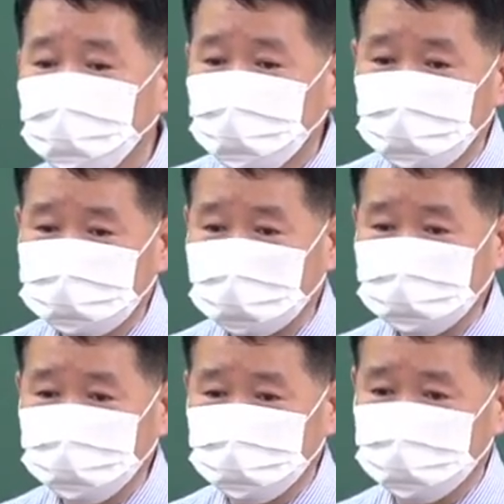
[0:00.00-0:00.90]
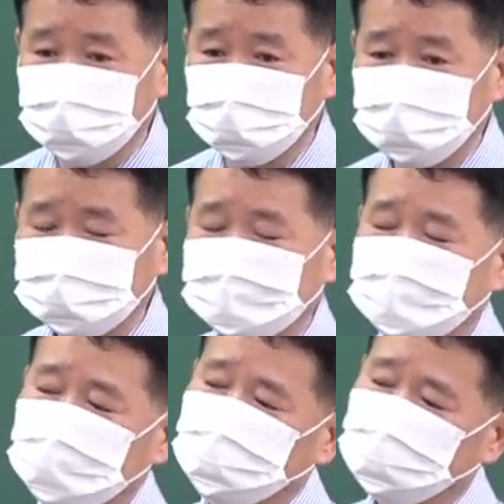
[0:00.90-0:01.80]
요건을 따지거든요.
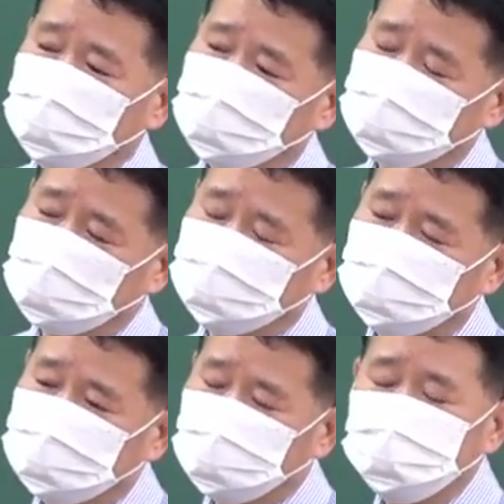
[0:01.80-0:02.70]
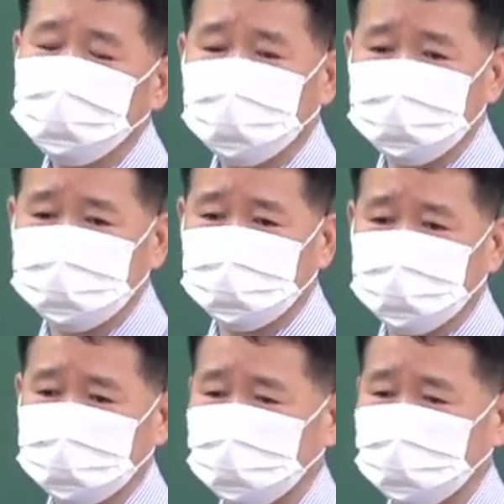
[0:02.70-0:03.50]
그럼 얘를 가지고 시험을 내느냐?